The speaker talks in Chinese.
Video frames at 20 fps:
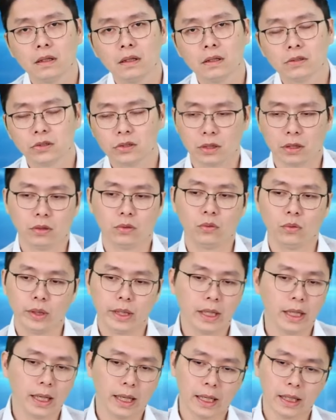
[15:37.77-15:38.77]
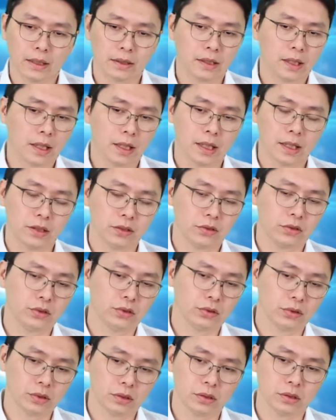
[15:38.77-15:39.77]
所以未来大概
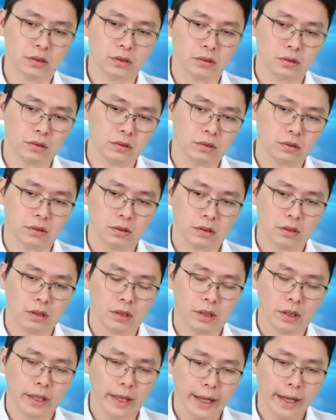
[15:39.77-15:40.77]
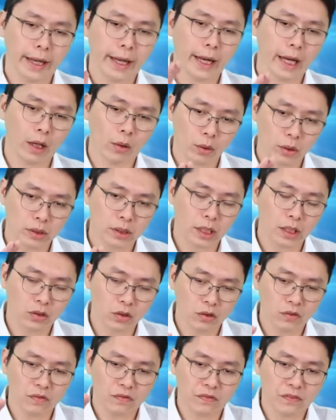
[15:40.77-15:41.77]
就是 AI 会带
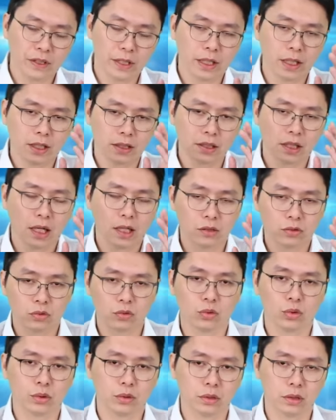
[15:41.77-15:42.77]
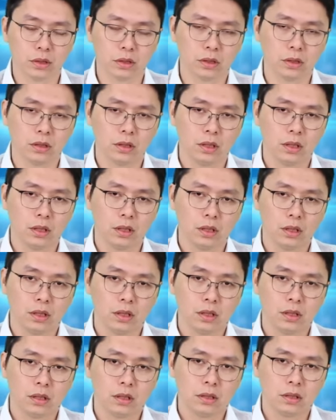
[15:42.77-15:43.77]
动非常多的
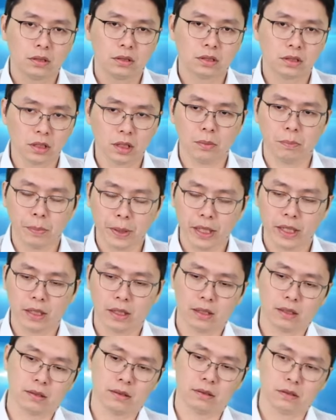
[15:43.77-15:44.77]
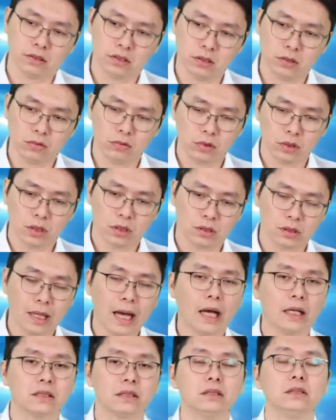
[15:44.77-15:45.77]
设备进入一个
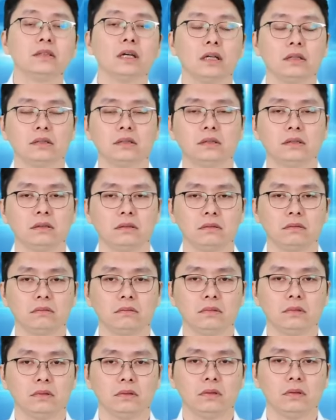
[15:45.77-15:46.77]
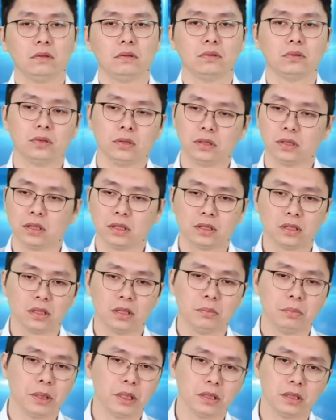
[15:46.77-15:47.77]
大成长期，哦，所以这个
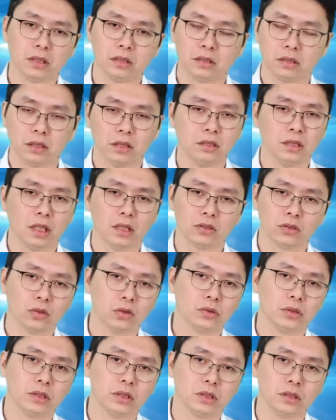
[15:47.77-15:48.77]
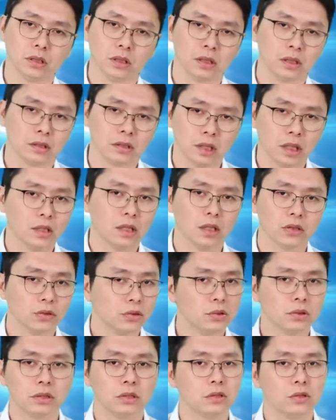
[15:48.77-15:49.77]
设备的成长周期整个上涨
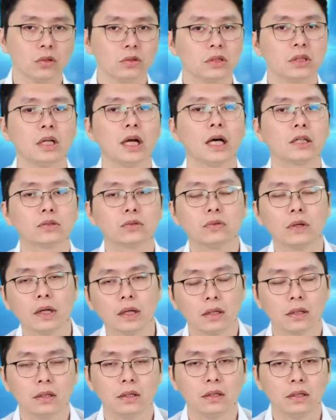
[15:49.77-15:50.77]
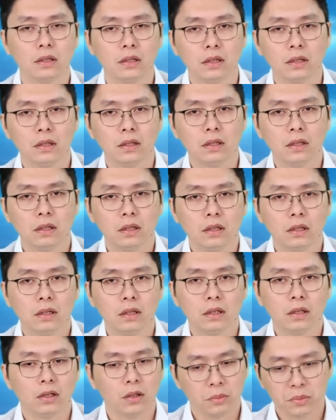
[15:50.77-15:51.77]
趋势都已经拉出来了，
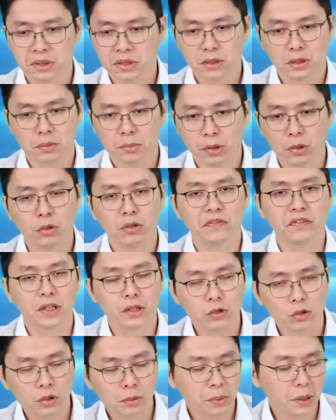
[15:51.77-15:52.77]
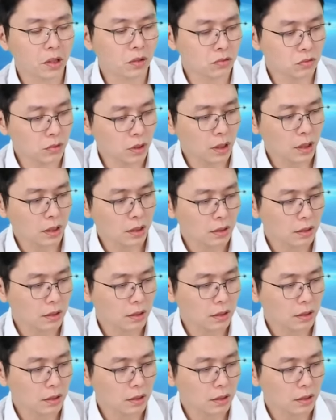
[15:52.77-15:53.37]
后面这里面会有非常多的标股啊。